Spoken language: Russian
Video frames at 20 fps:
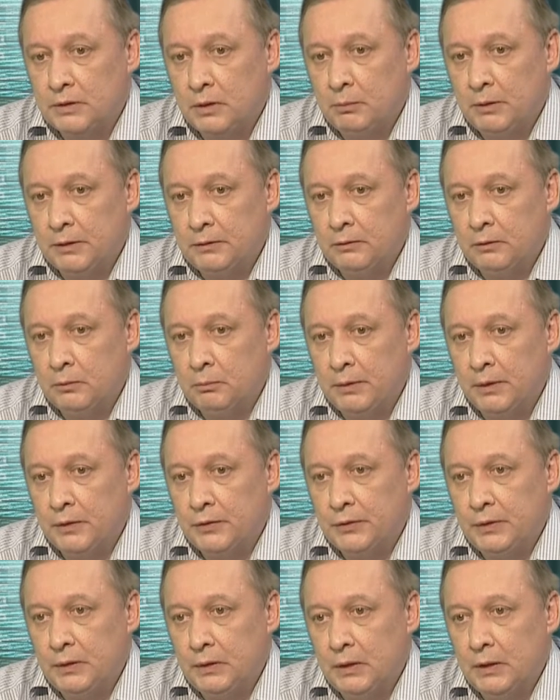разрабатываем
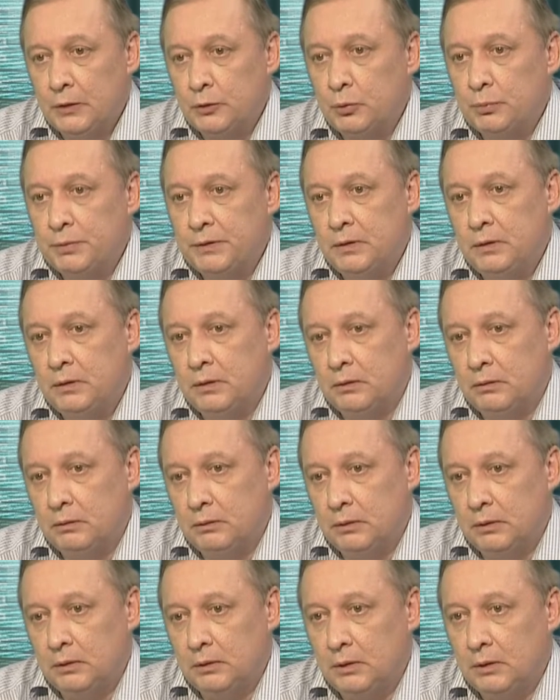положение положение
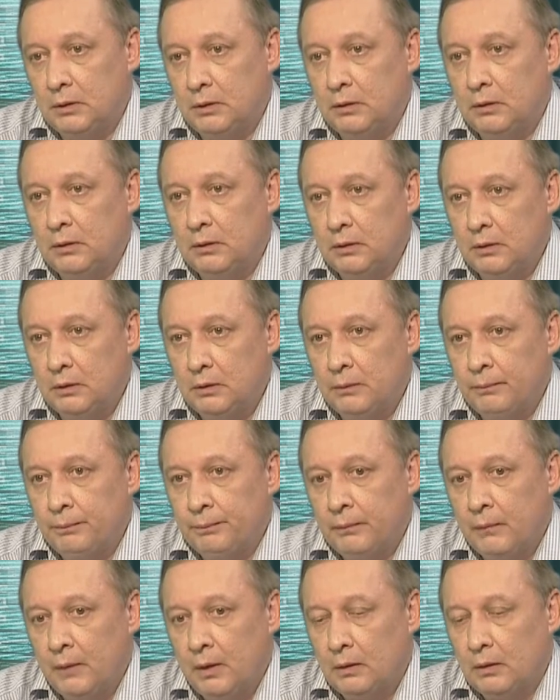субсидирования тех или иных
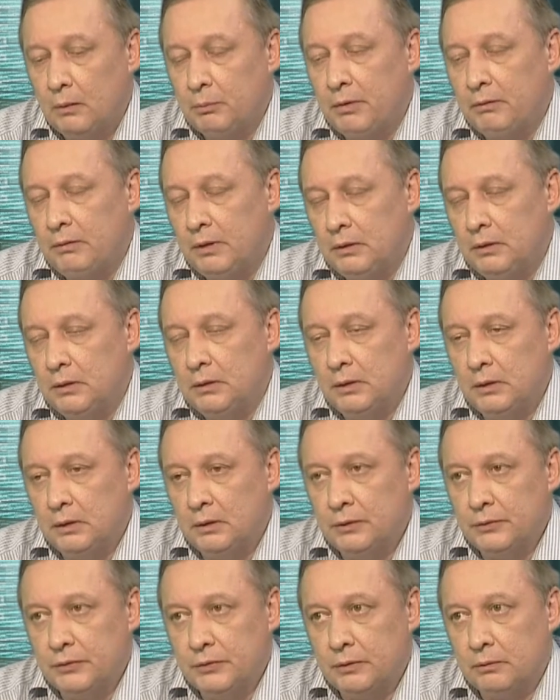направлений
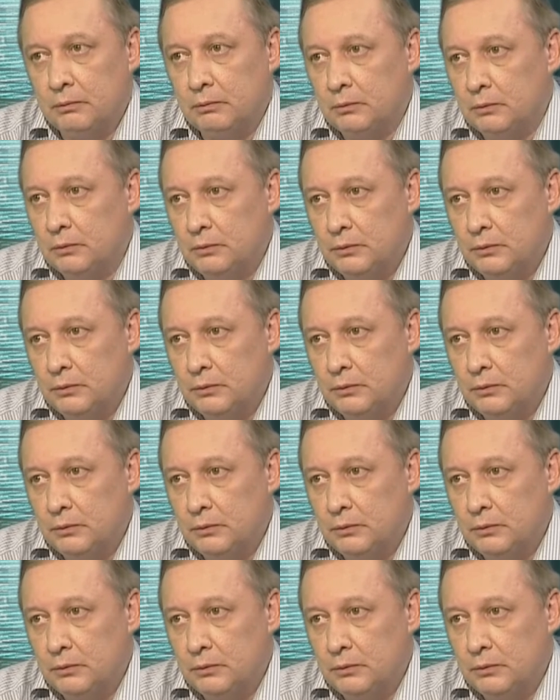деятельности.